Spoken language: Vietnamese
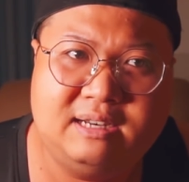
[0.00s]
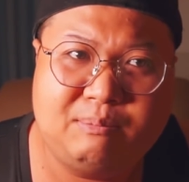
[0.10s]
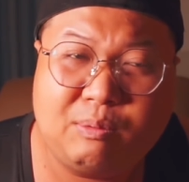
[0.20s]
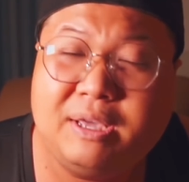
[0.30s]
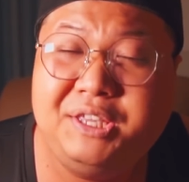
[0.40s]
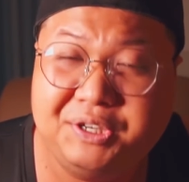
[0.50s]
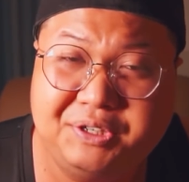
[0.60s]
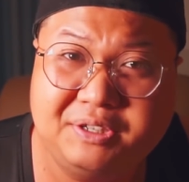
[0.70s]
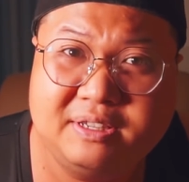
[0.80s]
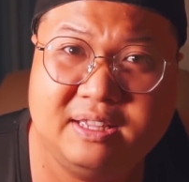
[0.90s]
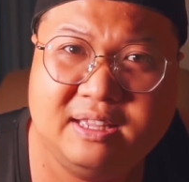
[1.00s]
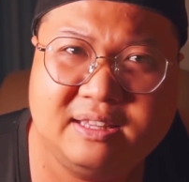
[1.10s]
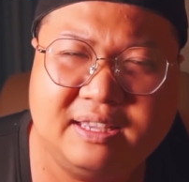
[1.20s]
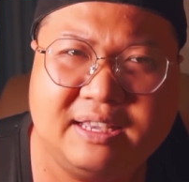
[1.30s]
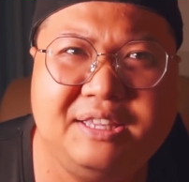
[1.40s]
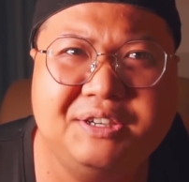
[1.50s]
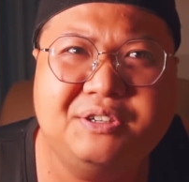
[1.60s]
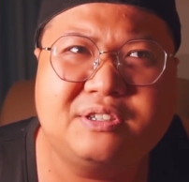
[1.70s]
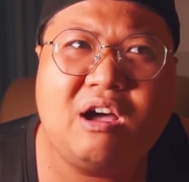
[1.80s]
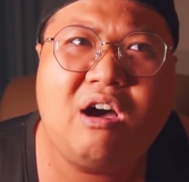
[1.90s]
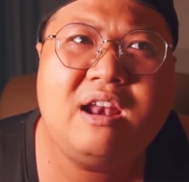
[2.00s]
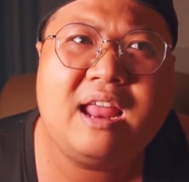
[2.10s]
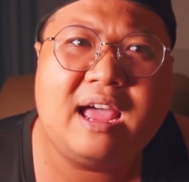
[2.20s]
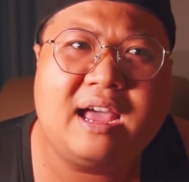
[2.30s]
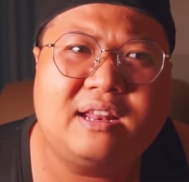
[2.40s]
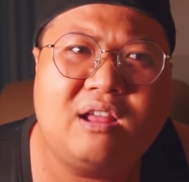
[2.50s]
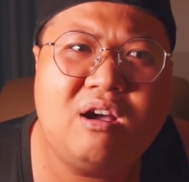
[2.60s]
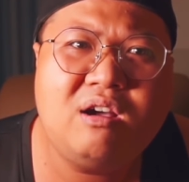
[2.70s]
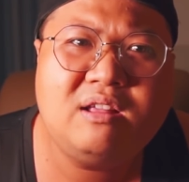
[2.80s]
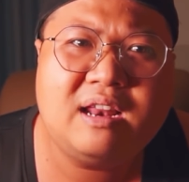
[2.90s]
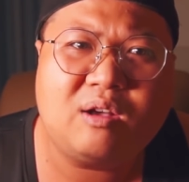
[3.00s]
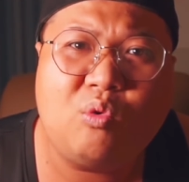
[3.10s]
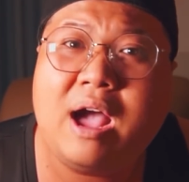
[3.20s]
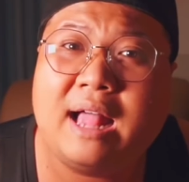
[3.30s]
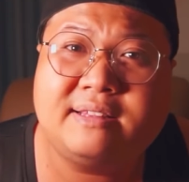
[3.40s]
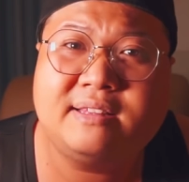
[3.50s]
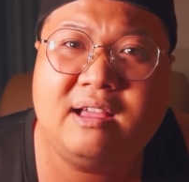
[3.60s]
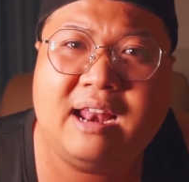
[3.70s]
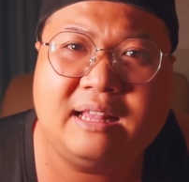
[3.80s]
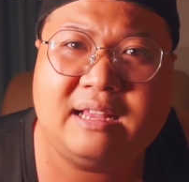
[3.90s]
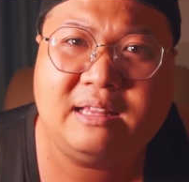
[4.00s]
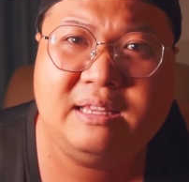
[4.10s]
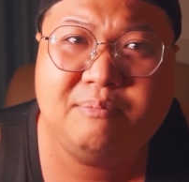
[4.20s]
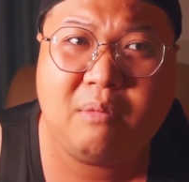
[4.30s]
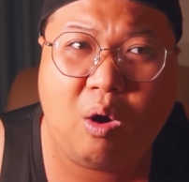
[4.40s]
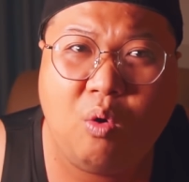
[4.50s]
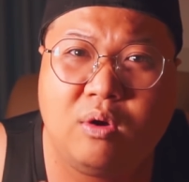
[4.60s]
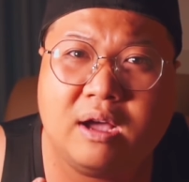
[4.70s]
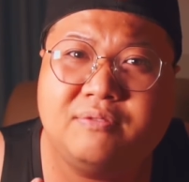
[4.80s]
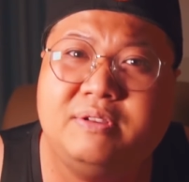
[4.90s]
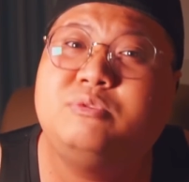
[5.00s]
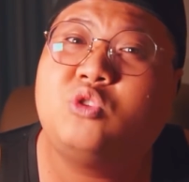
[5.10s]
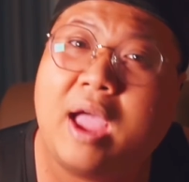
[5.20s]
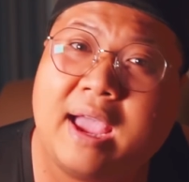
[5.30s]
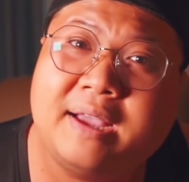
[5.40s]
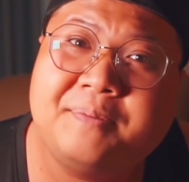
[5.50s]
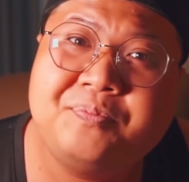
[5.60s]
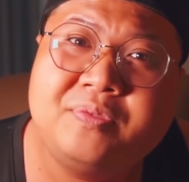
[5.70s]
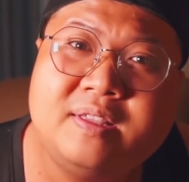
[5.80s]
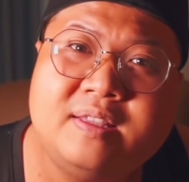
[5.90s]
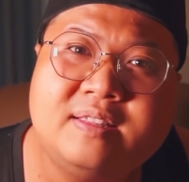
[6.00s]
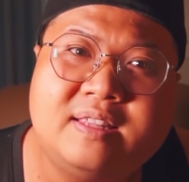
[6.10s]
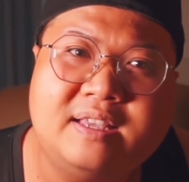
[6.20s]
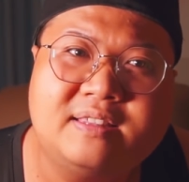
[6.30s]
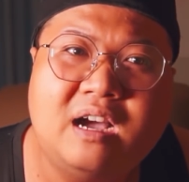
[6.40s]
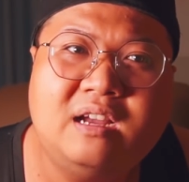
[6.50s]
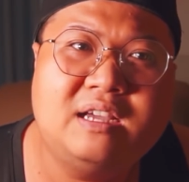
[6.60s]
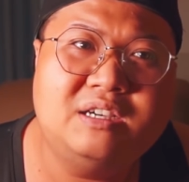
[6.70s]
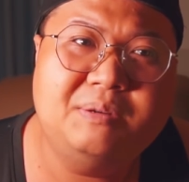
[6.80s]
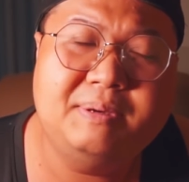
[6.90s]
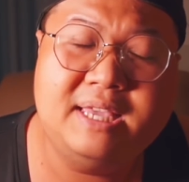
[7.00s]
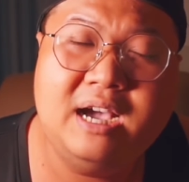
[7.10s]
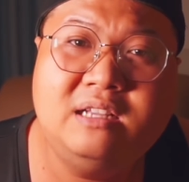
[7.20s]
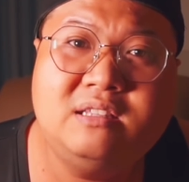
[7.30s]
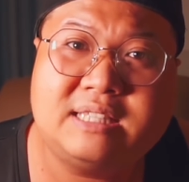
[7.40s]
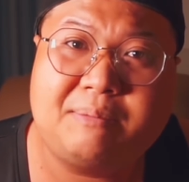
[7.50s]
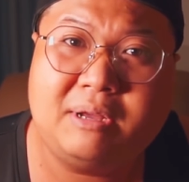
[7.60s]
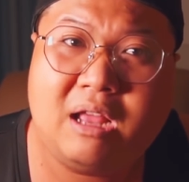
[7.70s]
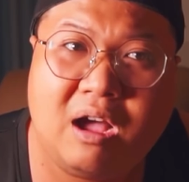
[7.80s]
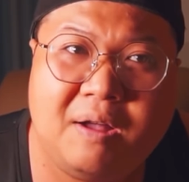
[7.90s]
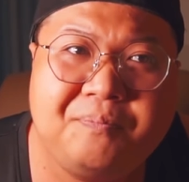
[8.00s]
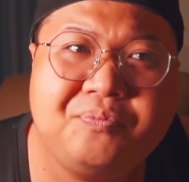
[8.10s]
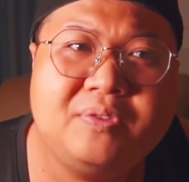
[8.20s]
là một cái giường thì cái giường đó là nó là của anh nó anh anh đi mổ uh, viêm xoang thì tân là người bị dị ứng tân nằm ở đó